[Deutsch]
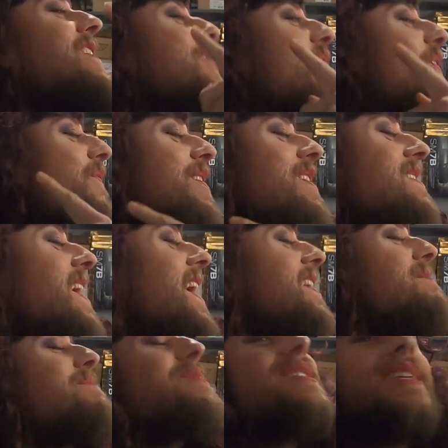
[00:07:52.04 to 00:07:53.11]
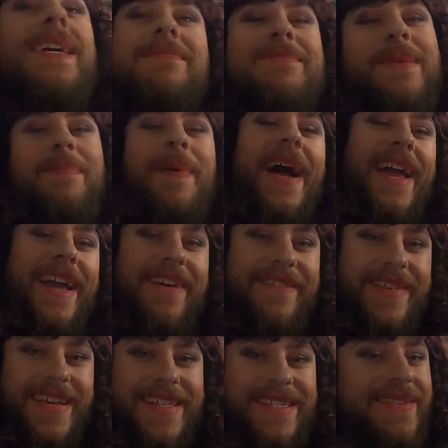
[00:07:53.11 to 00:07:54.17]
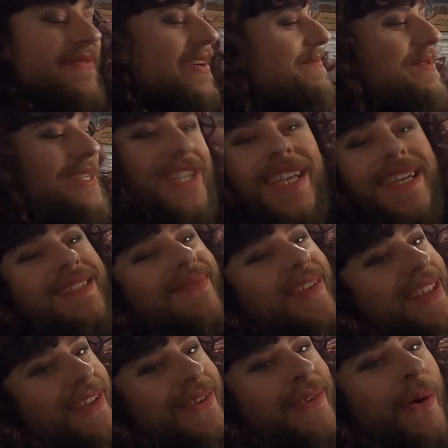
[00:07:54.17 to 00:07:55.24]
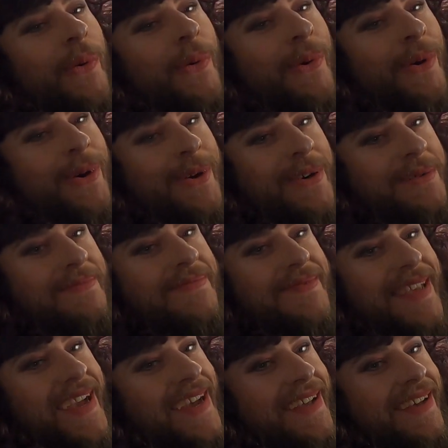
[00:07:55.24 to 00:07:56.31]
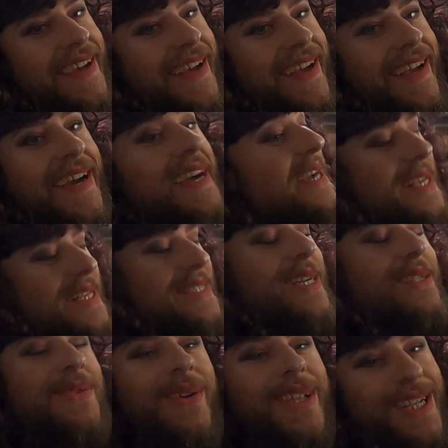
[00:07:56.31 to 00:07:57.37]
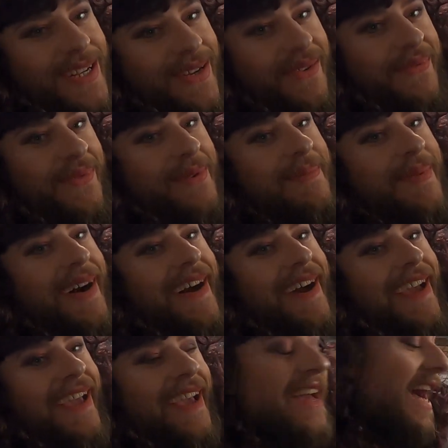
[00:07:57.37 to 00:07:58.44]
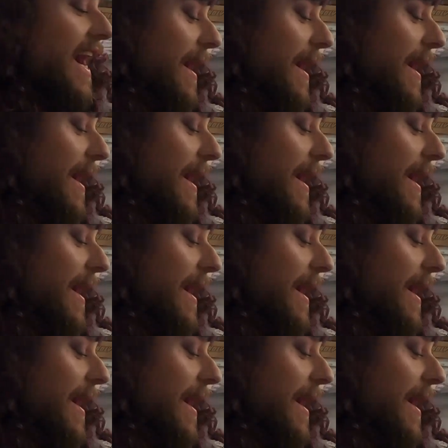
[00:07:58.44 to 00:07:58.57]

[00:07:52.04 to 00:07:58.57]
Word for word: ich hoffe, ihr seid im Stream dabei gewesen, weil bis das Video hochkommt, ne? Ist natürlich schon vorbei.